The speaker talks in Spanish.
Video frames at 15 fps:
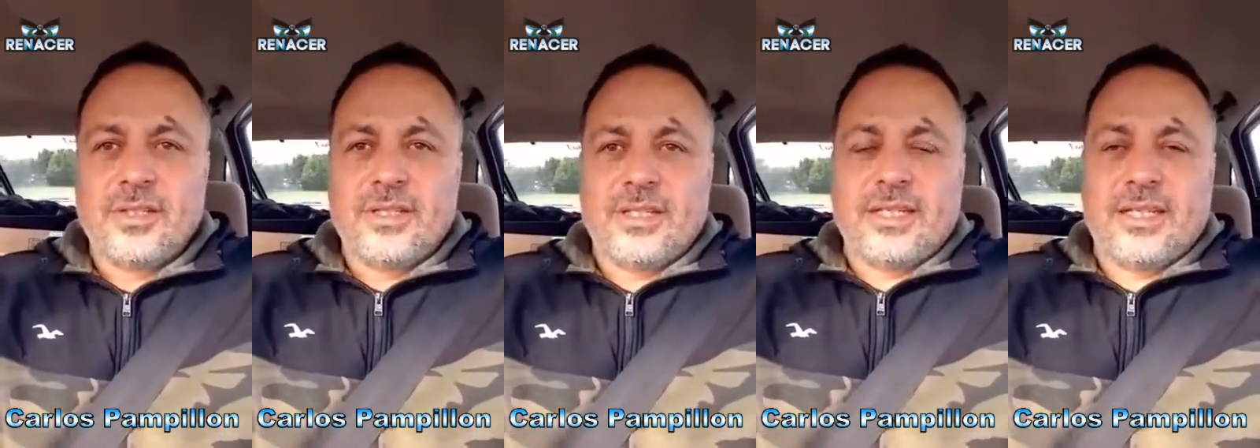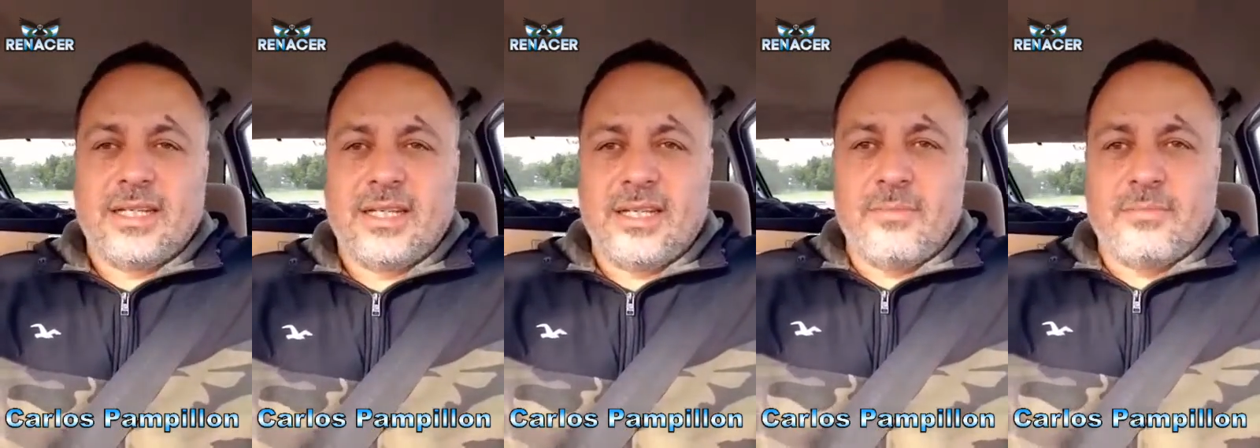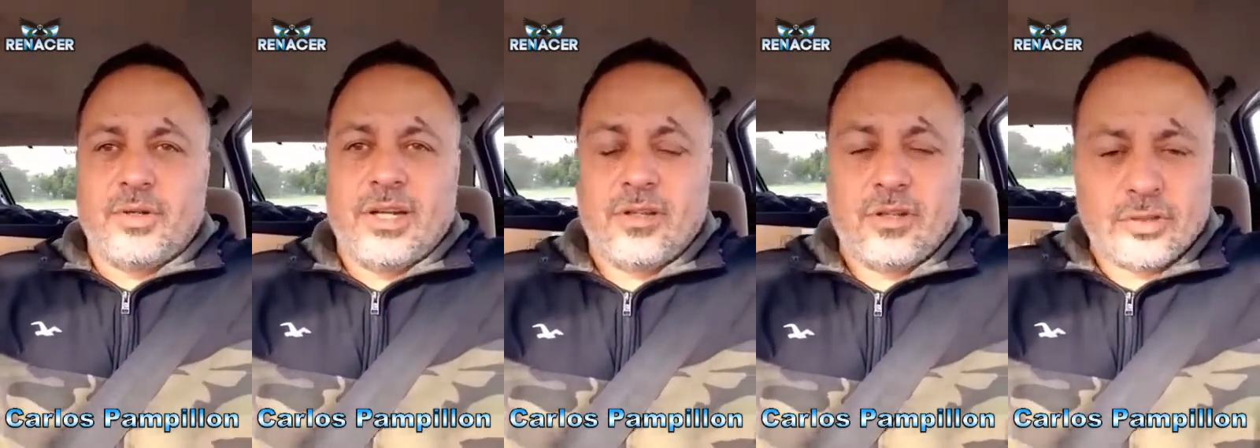eh, por
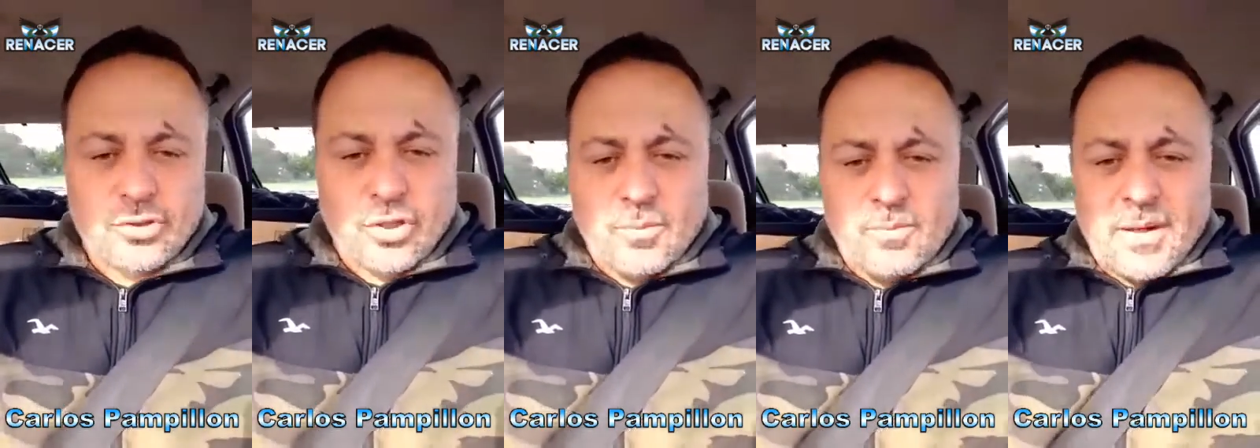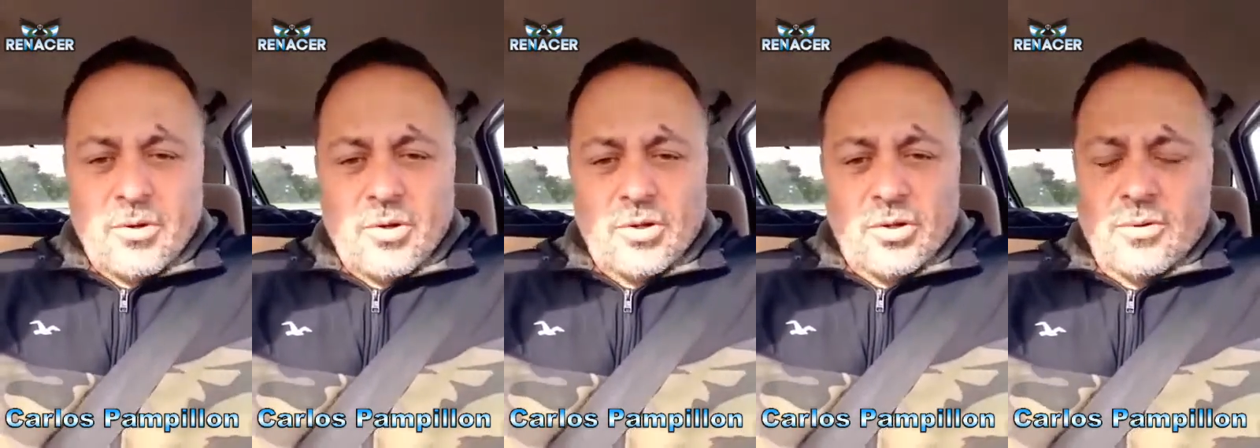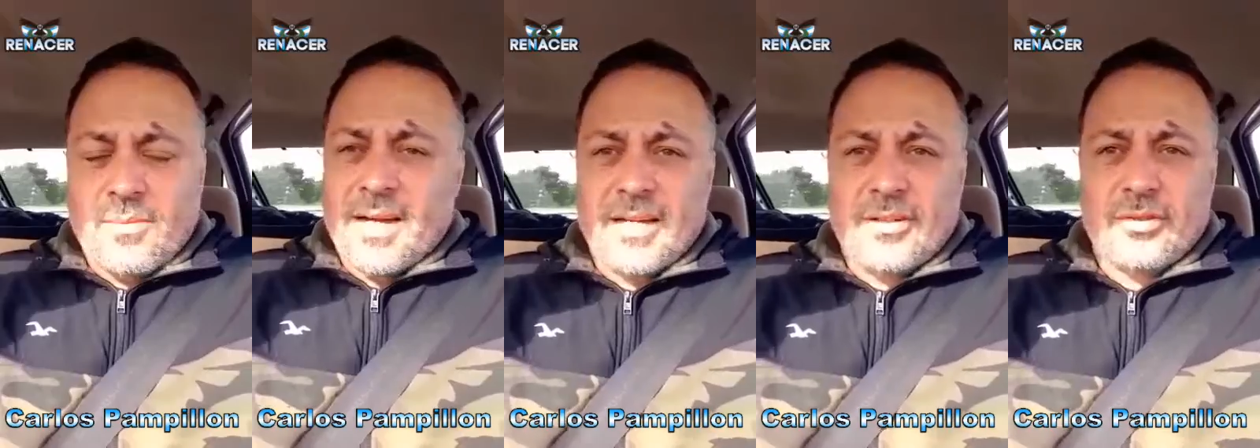el doctor Pablo
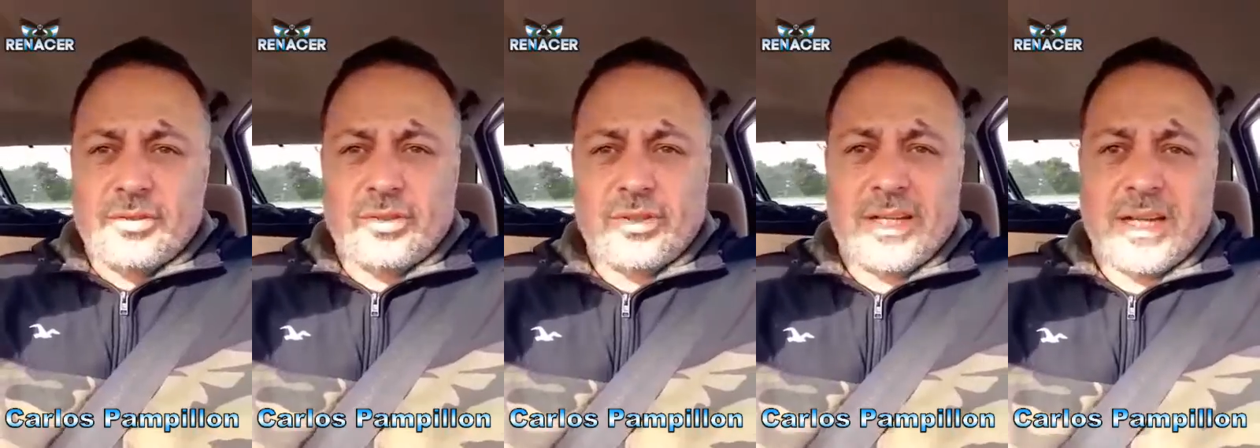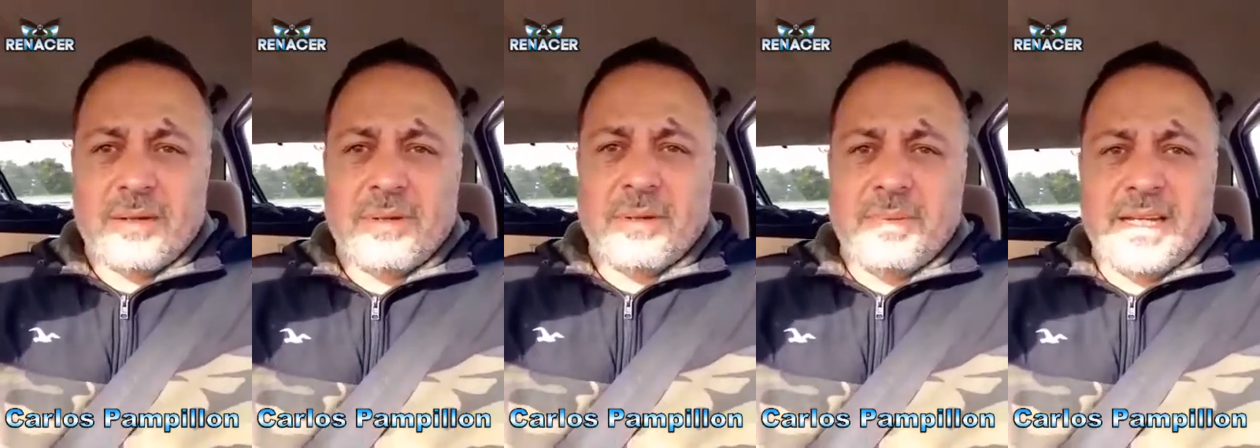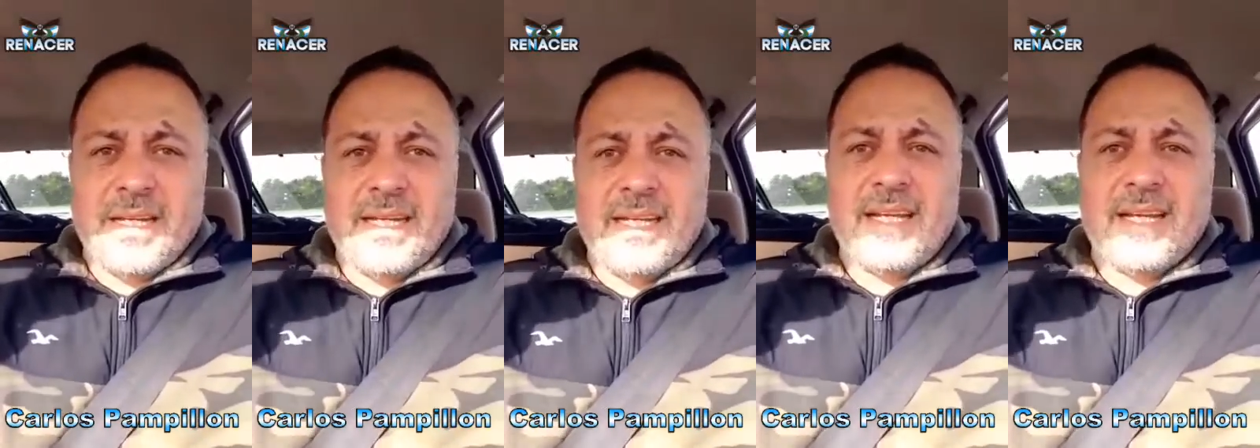Romano toda la
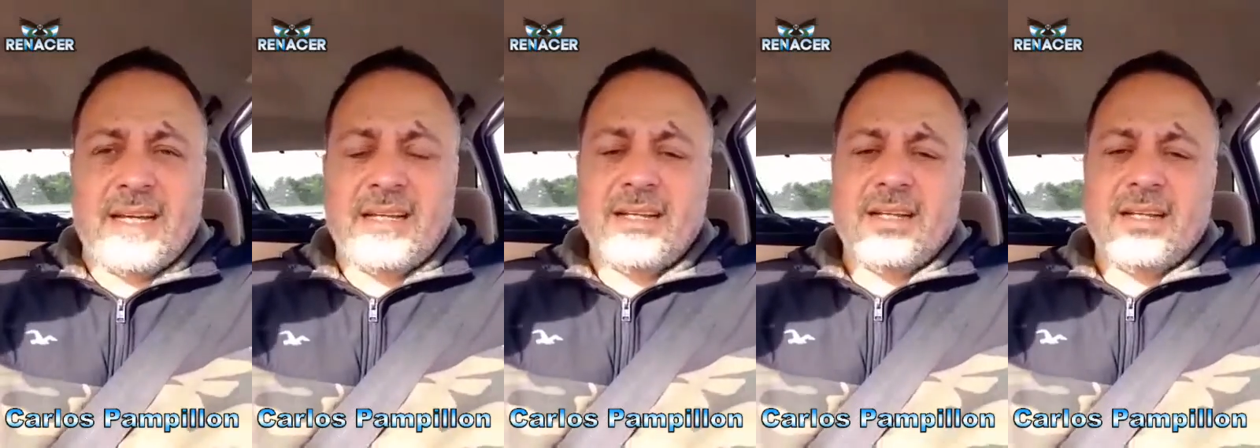papelería,